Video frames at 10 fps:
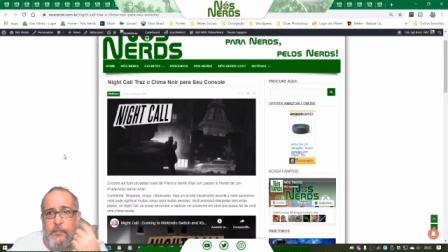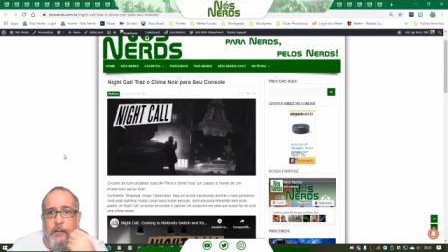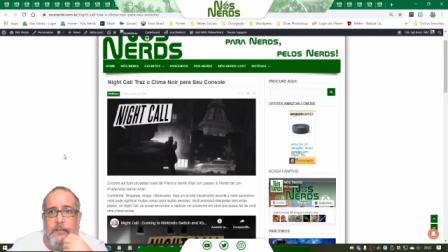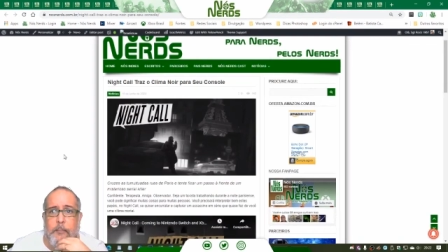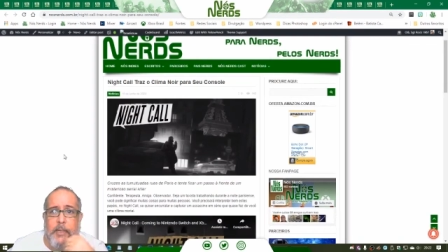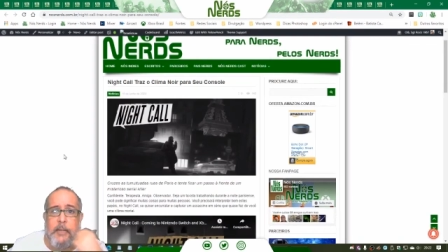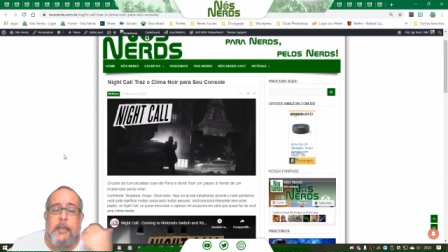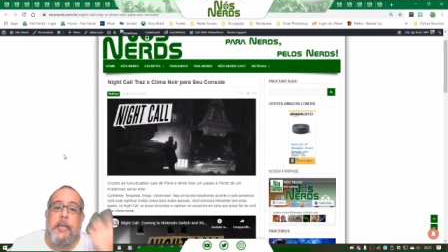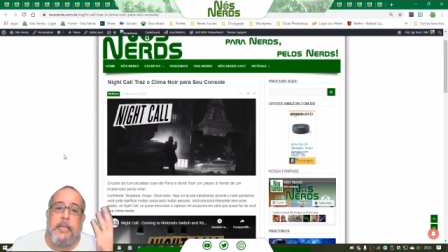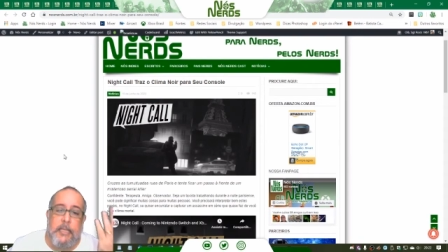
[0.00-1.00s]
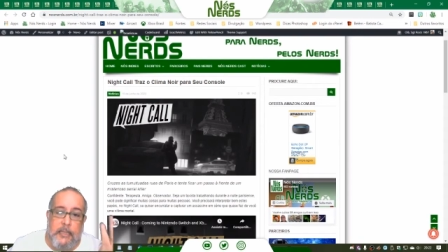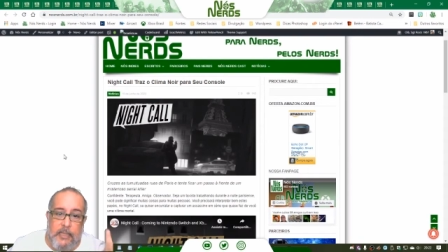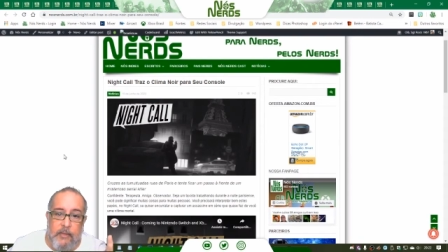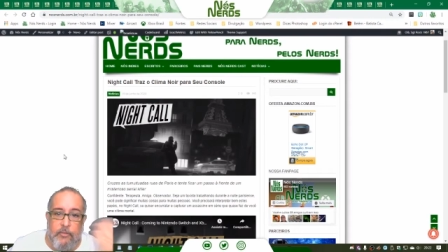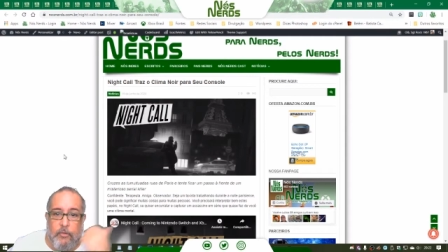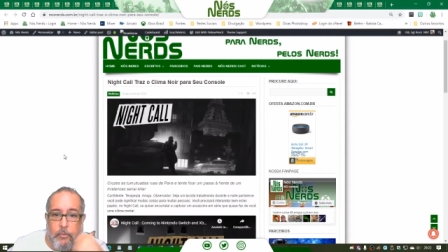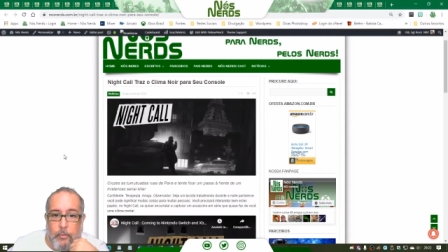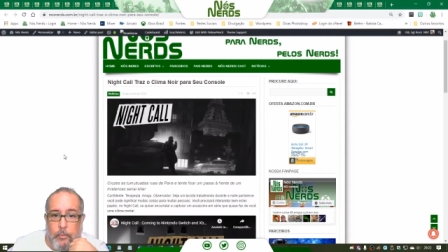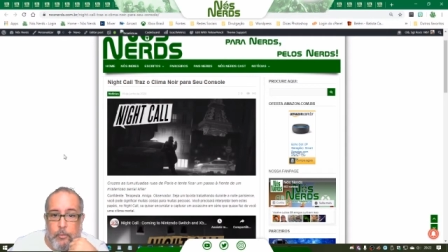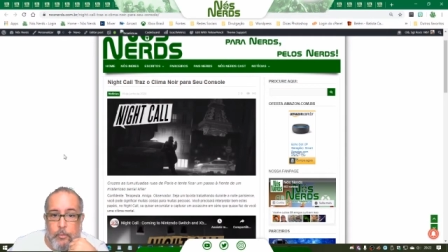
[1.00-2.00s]
final de semana, que teve o,
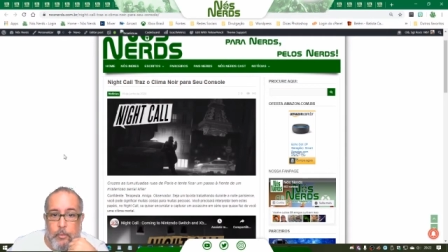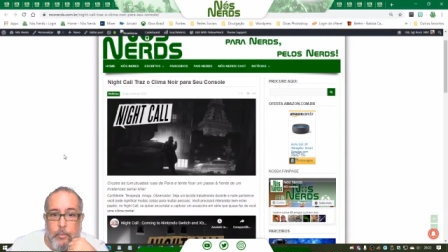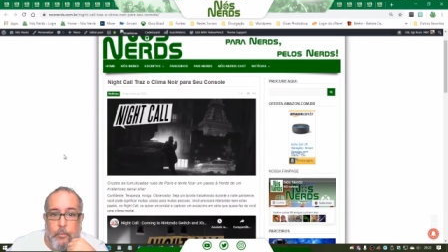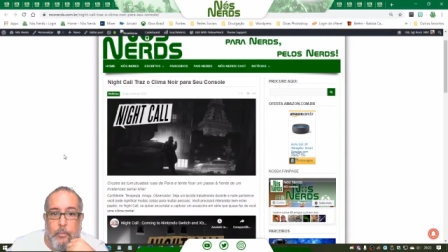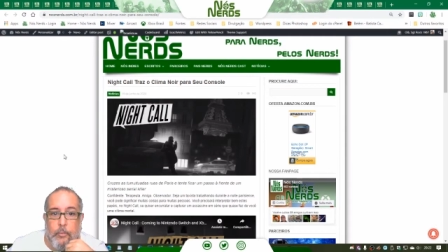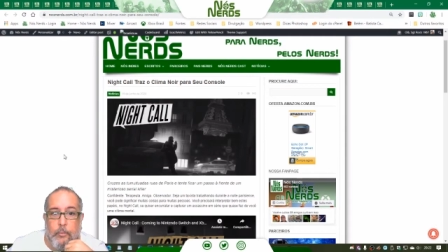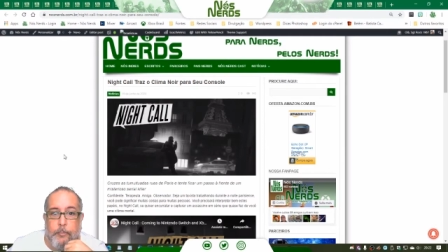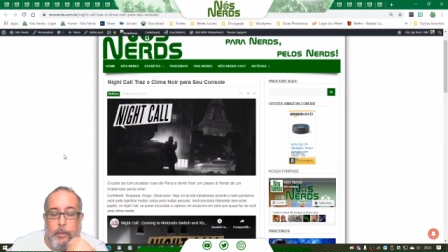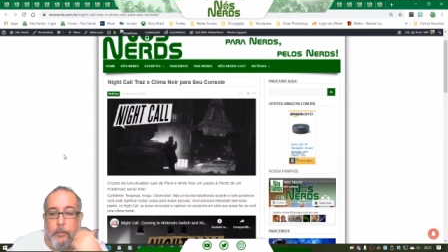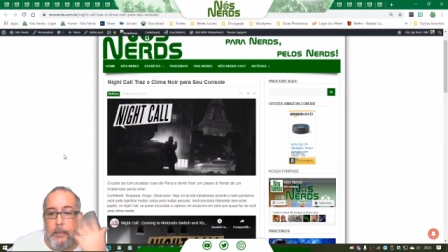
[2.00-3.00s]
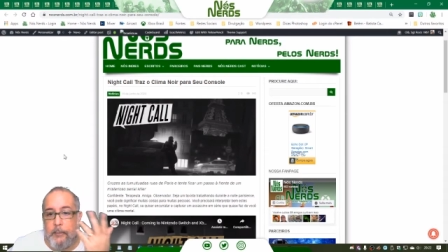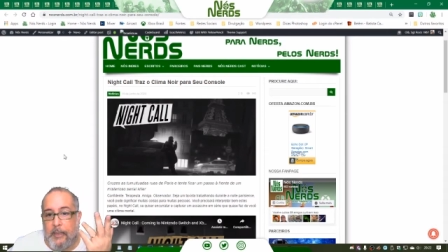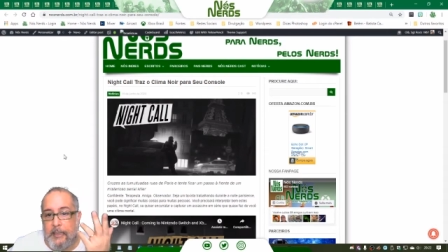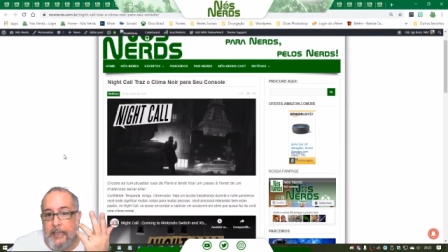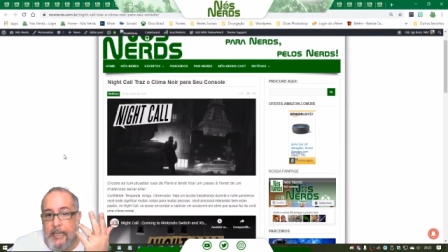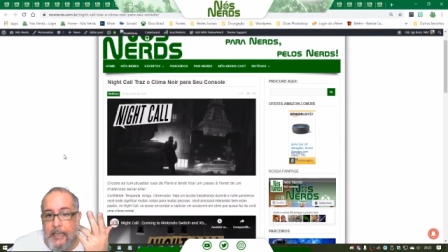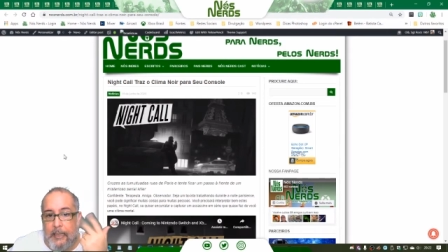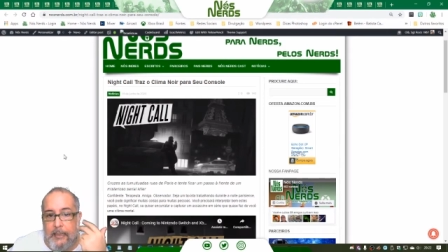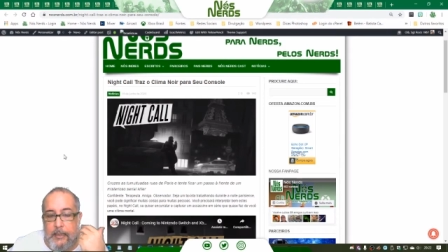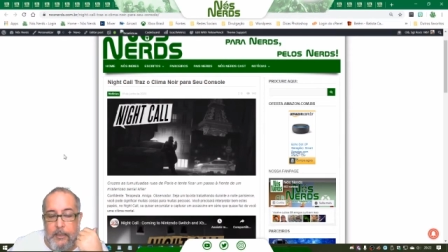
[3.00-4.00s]
o, o programa lá da
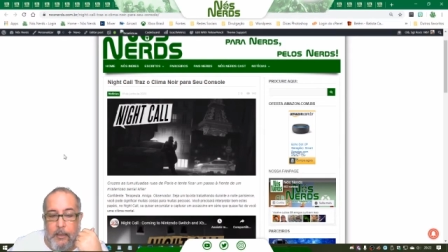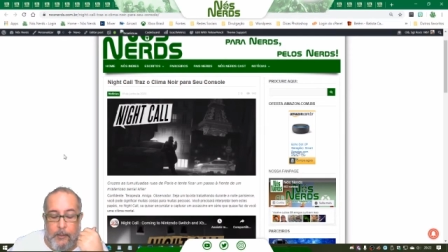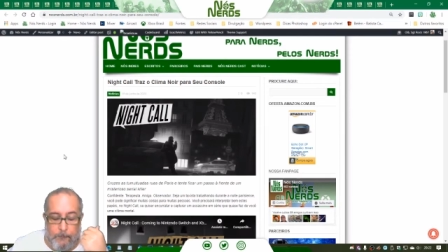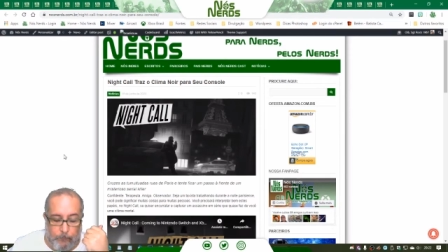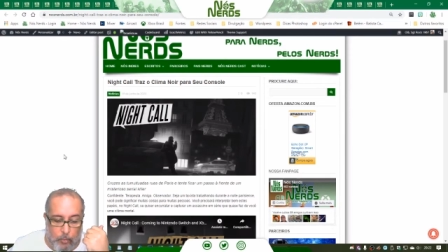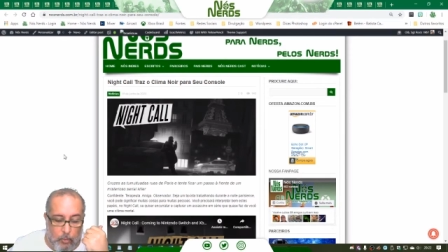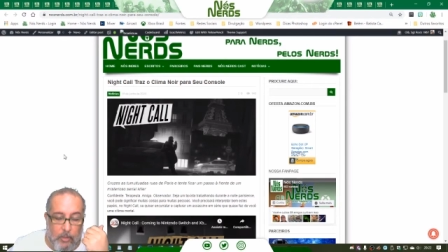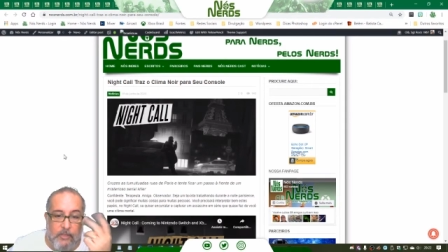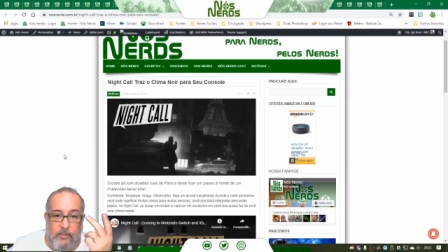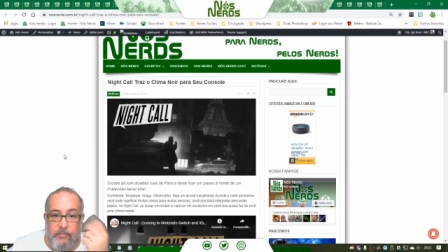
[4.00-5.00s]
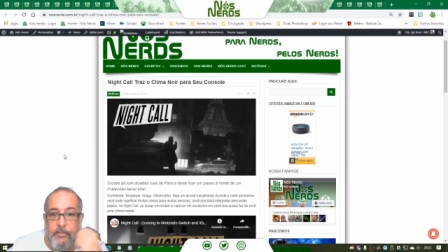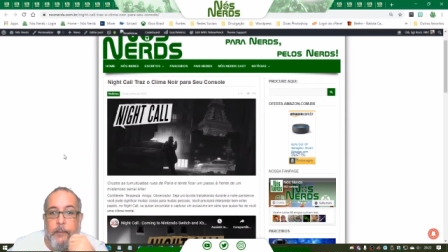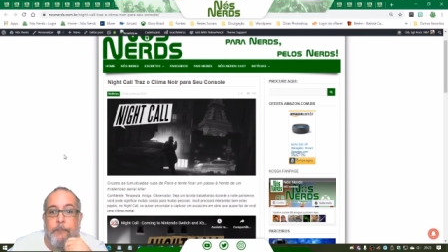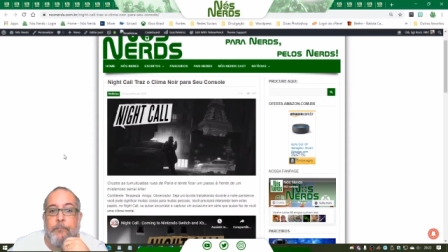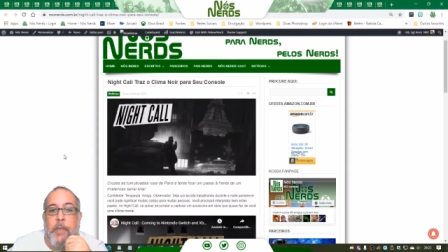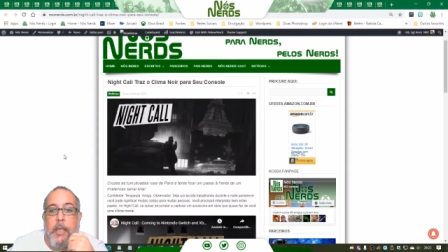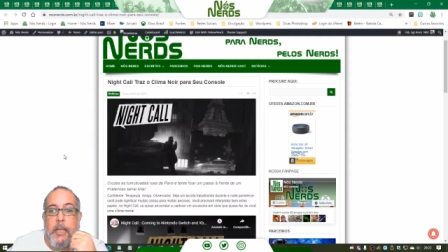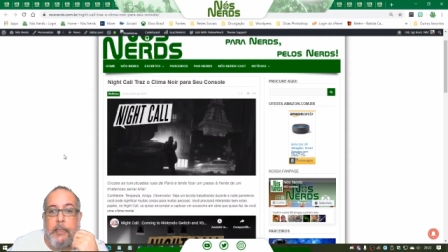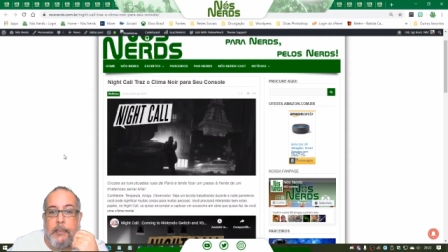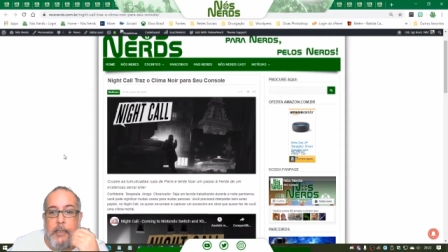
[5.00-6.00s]
Guerrilla, Guerrilla Collective. E